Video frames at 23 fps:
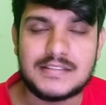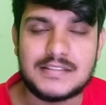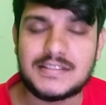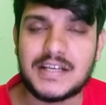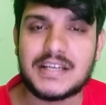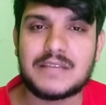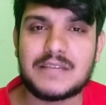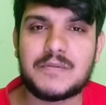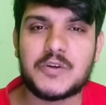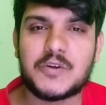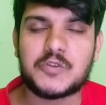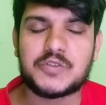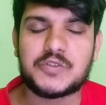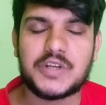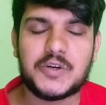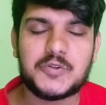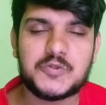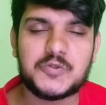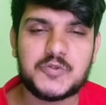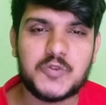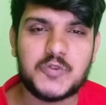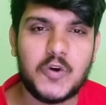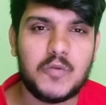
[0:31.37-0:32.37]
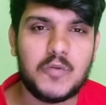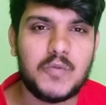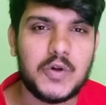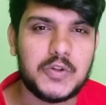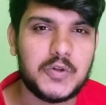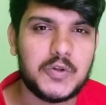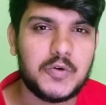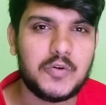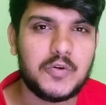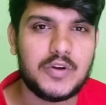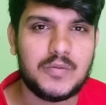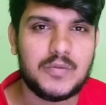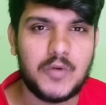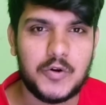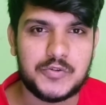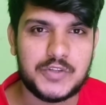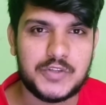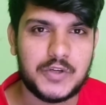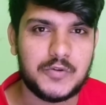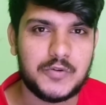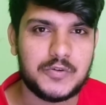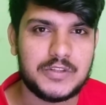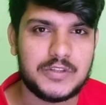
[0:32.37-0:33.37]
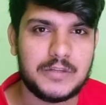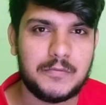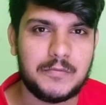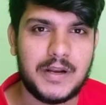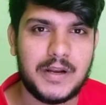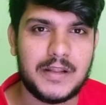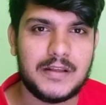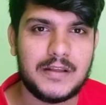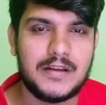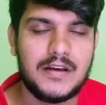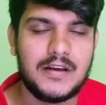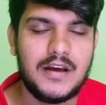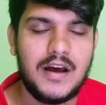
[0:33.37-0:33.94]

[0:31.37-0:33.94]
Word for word: যাকে মানুষ এখন চোখ বন্ধ করে ভরসা করতে পারে